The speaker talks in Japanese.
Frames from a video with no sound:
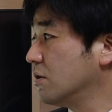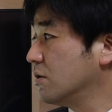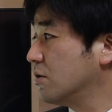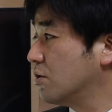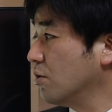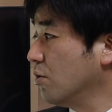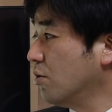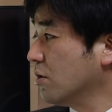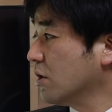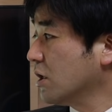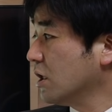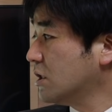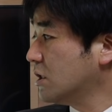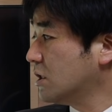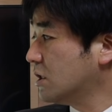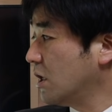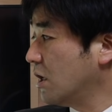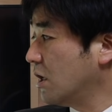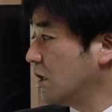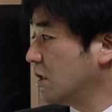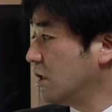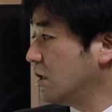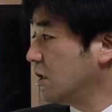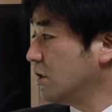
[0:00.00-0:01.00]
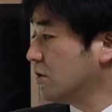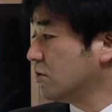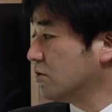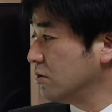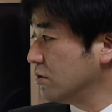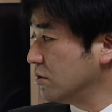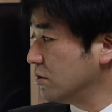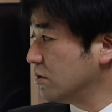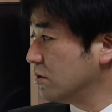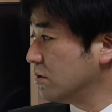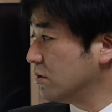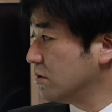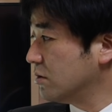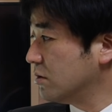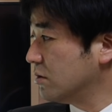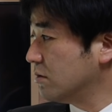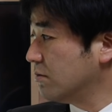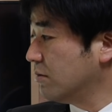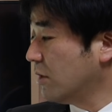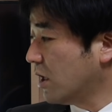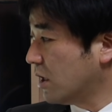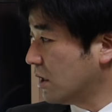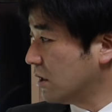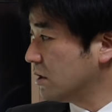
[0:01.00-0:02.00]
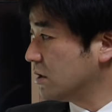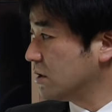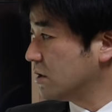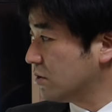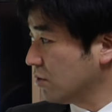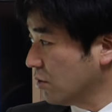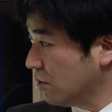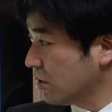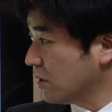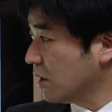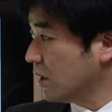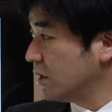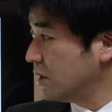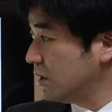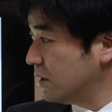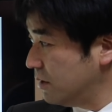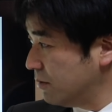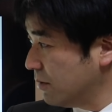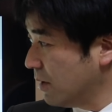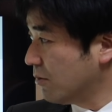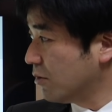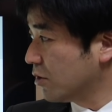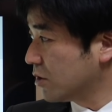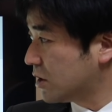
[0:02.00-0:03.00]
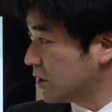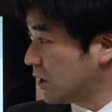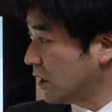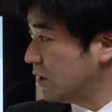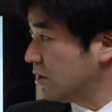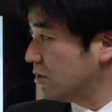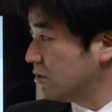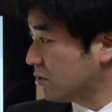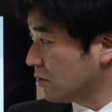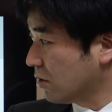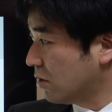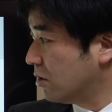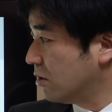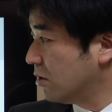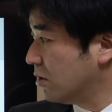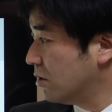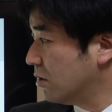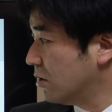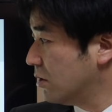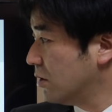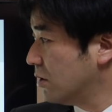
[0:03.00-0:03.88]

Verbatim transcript: 増加していく、まあ増加今もしていると。